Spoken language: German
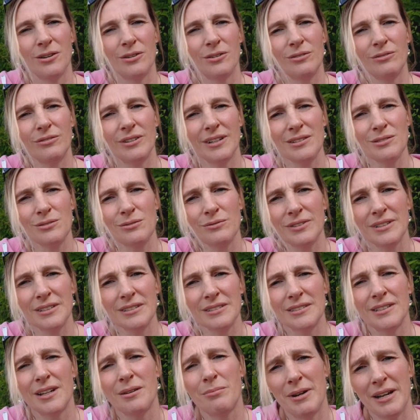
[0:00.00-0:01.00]
Und weißt du
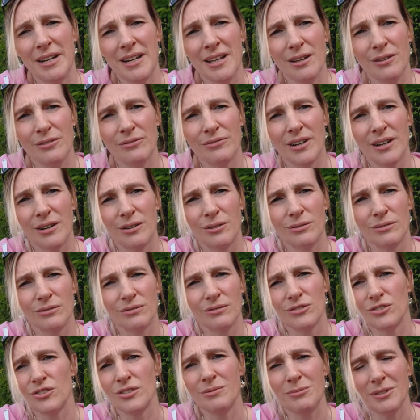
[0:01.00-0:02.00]
was, nach meiner
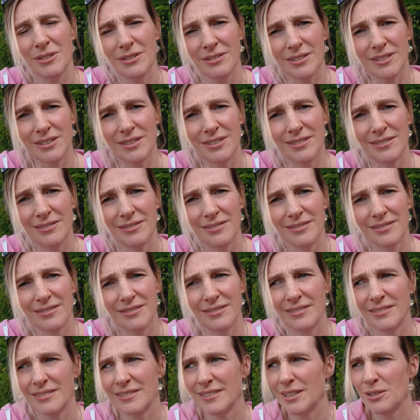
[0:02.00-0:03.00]
Erfahrung stimmt das nicht.
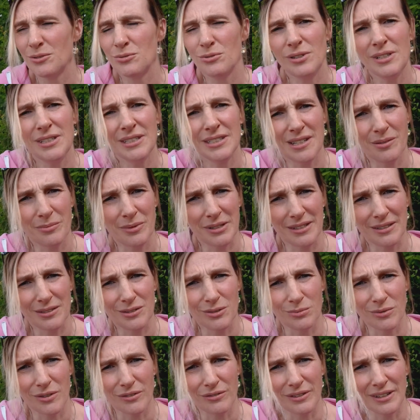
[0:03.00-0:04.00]
Natürlich kann man
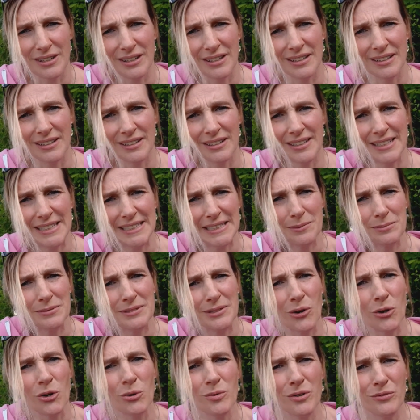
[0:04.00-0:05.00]
das überwinden. Ich habe
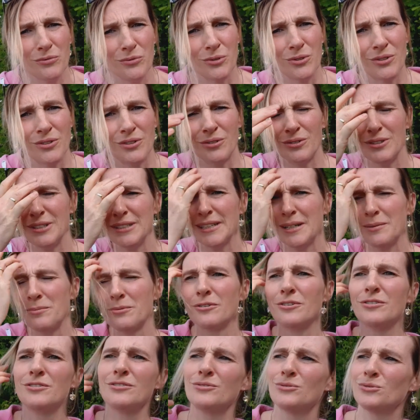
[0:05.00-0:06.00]
es auch überwunden und ich
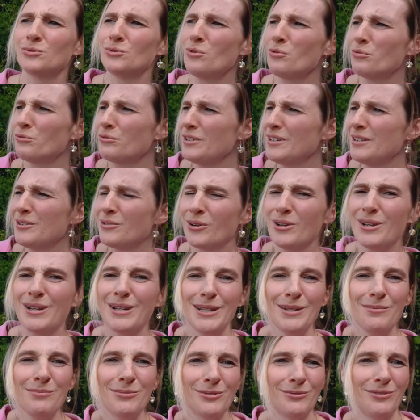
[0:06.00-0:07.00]
habe heute so viel neue
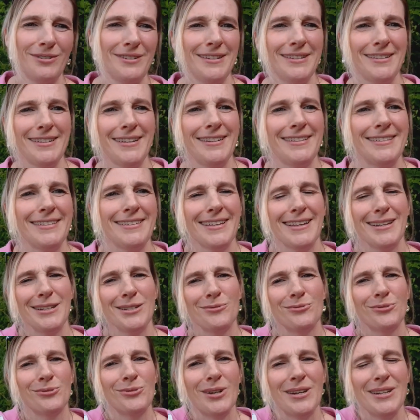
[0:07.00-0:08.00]
Lebensqualität. Das hätte
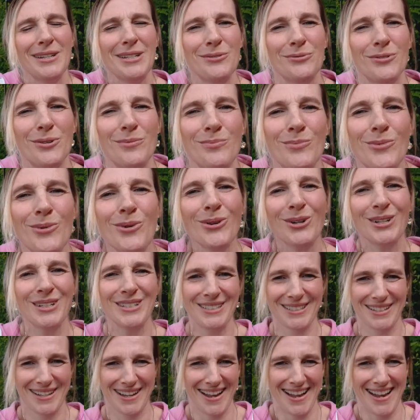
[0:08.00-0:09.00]
ich früher nicht für
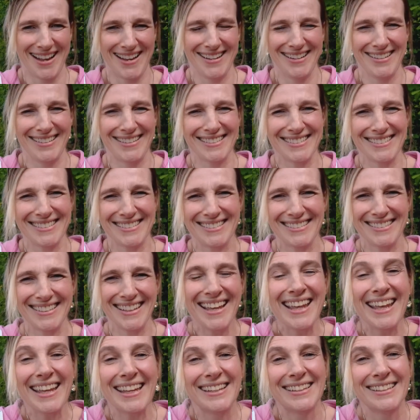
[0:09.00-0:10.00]
möglich gehalten, dass das
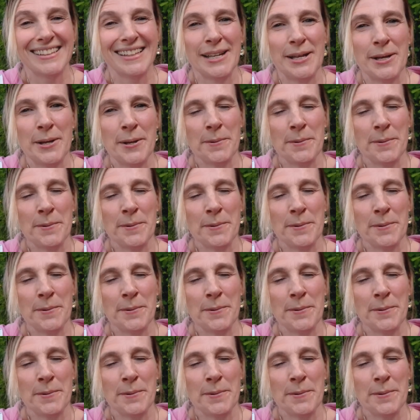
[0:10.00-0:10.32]
geht.